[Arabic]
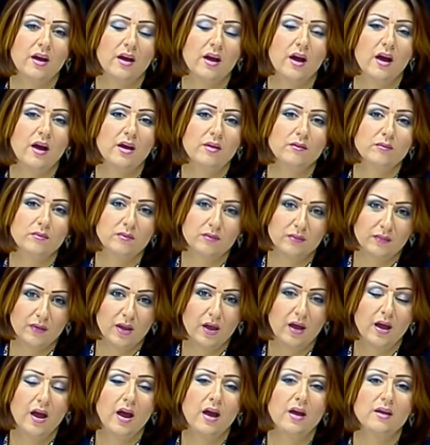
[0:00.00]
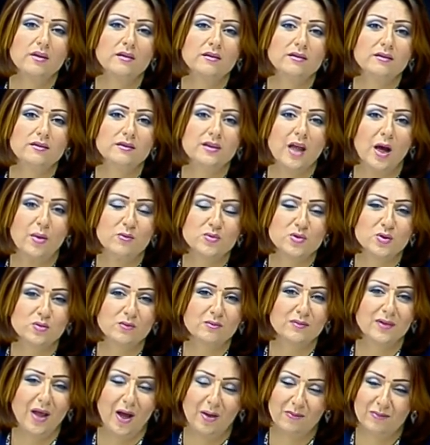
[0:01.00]
في البدايه شكرتك نعم
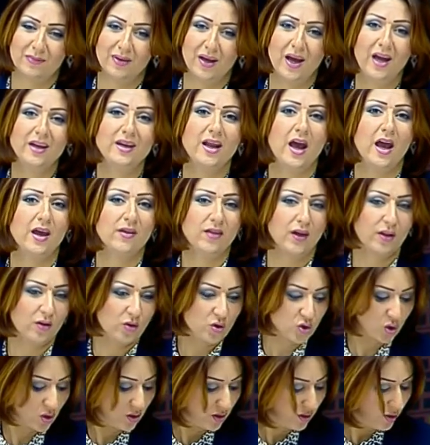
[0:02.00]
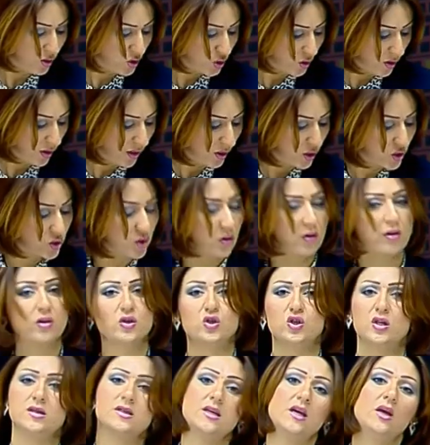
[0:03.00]
شكرا نعم. احنا ايضا نشكر نشكرك
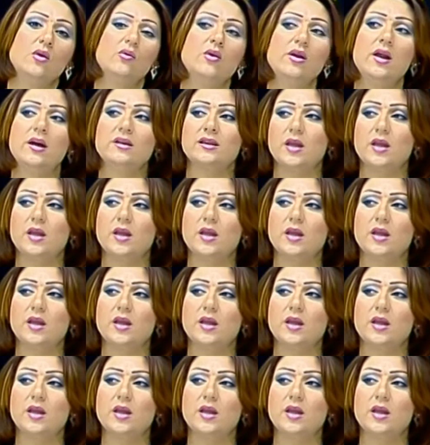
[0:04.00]
الشكر الجزيل وانك